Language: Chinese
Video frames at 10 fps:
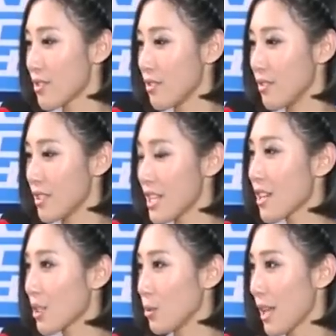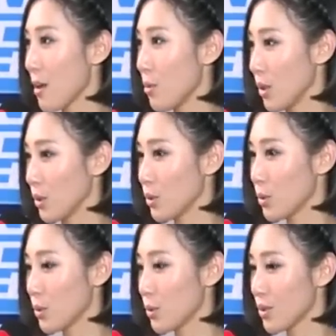嗯，这样一个舞台，我
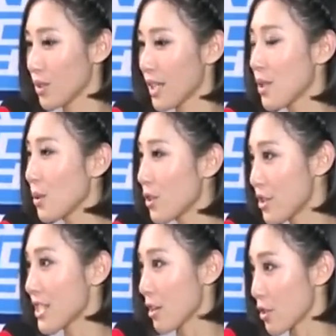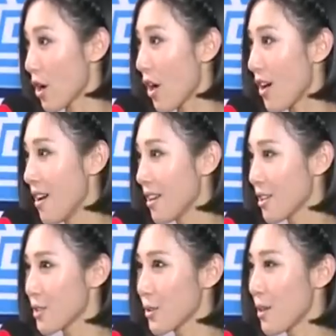更多的去享受。
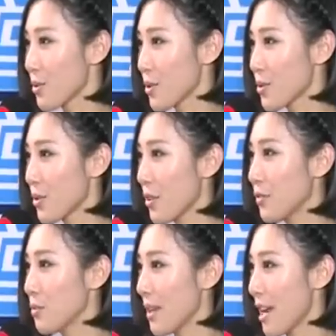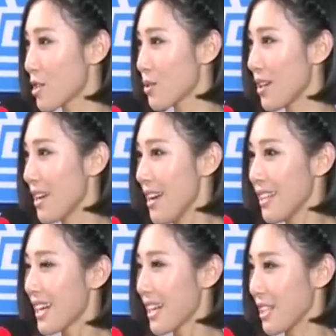可是，但我觉得作为父母来说，
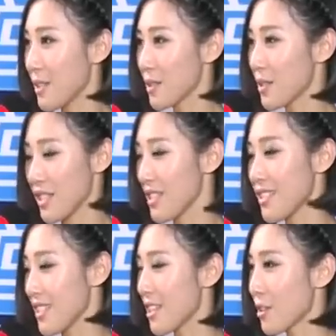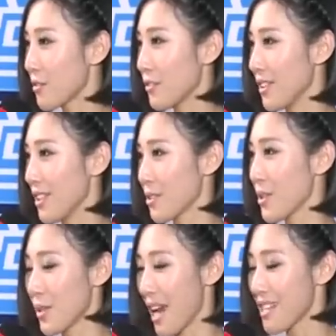他肯定已经紧张的快疯了，所
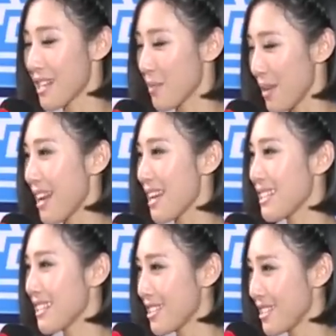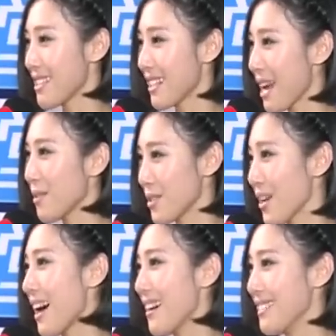以我还是让别来，在电视机前看我就
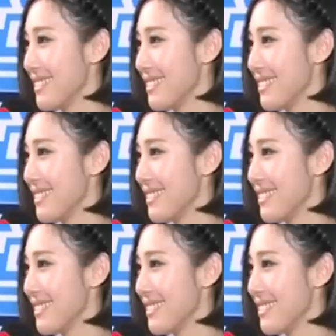好。